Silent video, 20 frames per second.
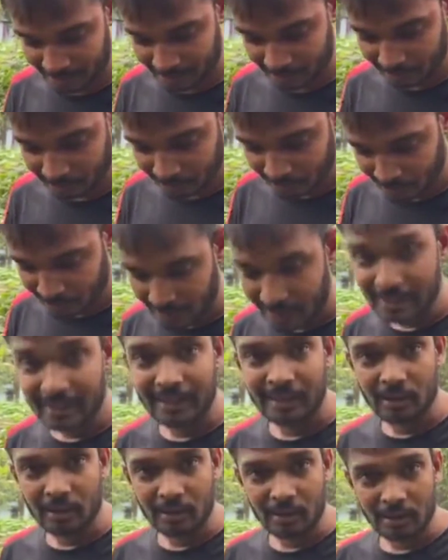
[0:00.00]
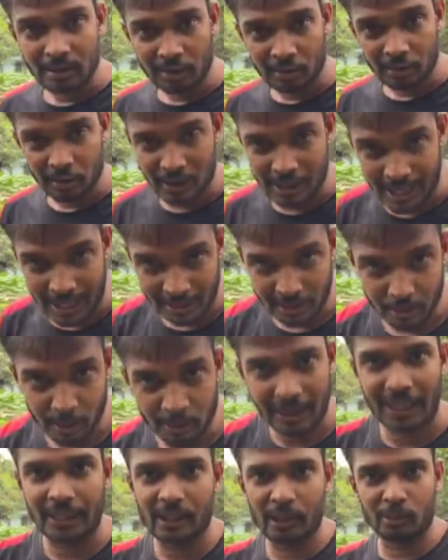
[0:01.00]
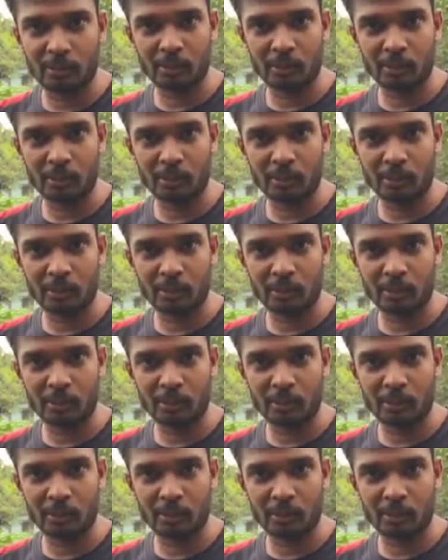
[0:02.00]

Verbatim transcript: মাটি যা দিব তাই